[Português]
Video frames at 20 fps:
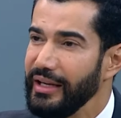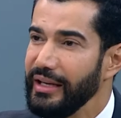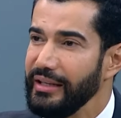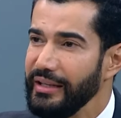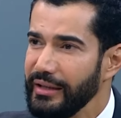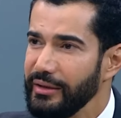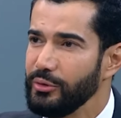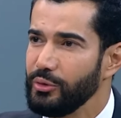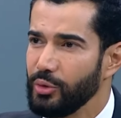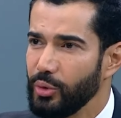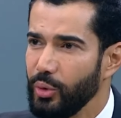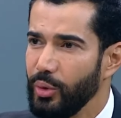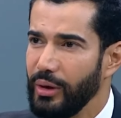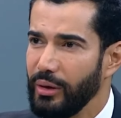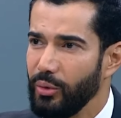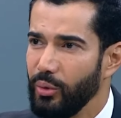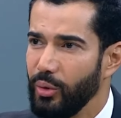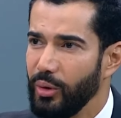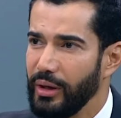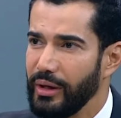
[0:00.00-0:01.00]
e entrou
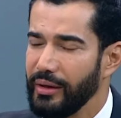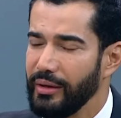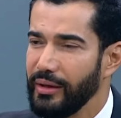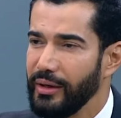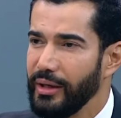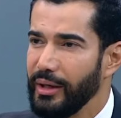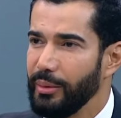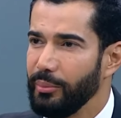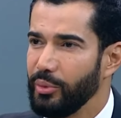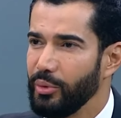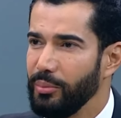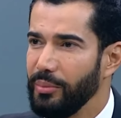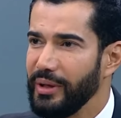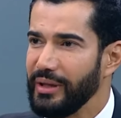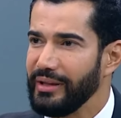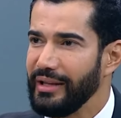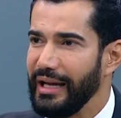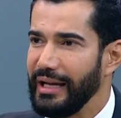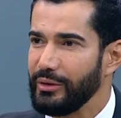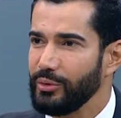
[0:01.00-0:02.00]
agora para o
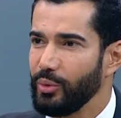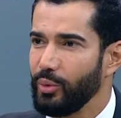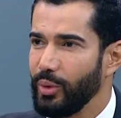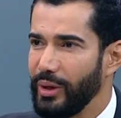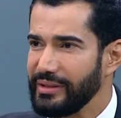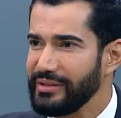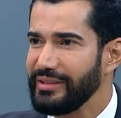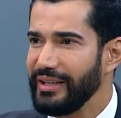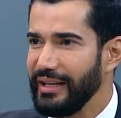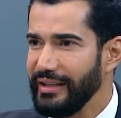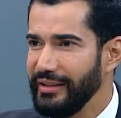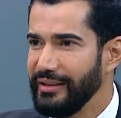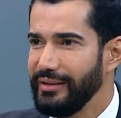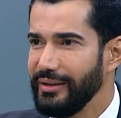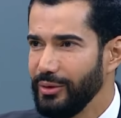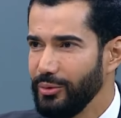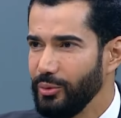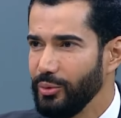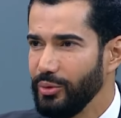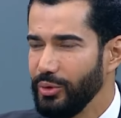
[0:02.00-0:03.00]
mandato com a
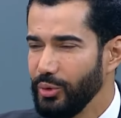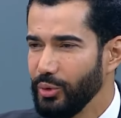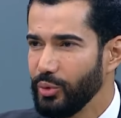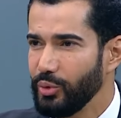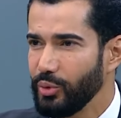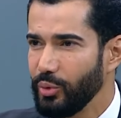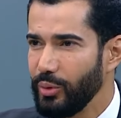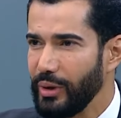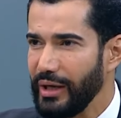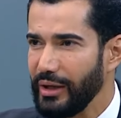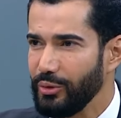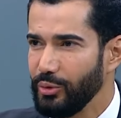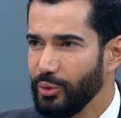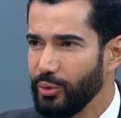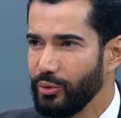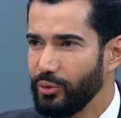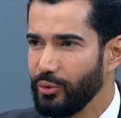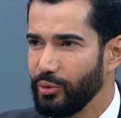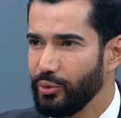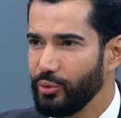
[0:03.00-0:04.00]
saída do Newton
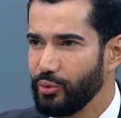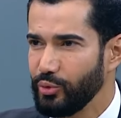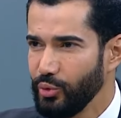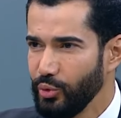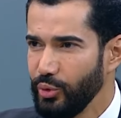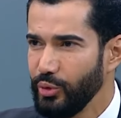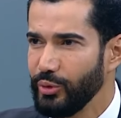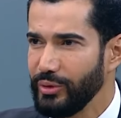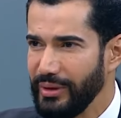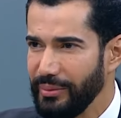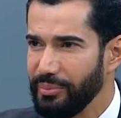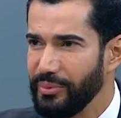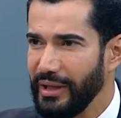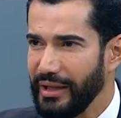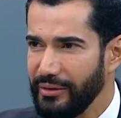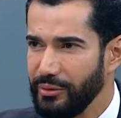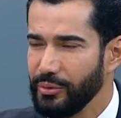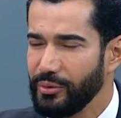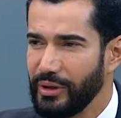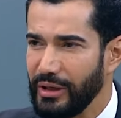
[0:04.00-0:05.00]
Cardoso Júnior,
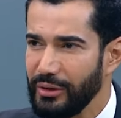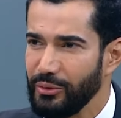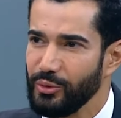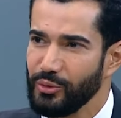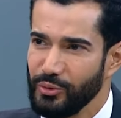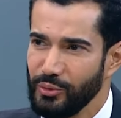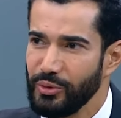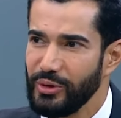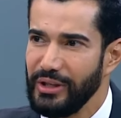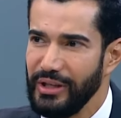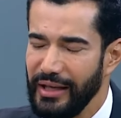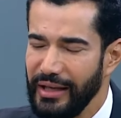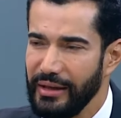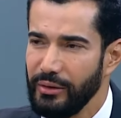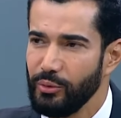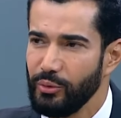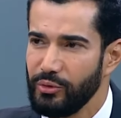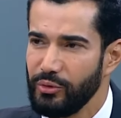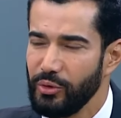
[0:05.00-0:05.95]
deputado Newton Cardoso Júnior, que é do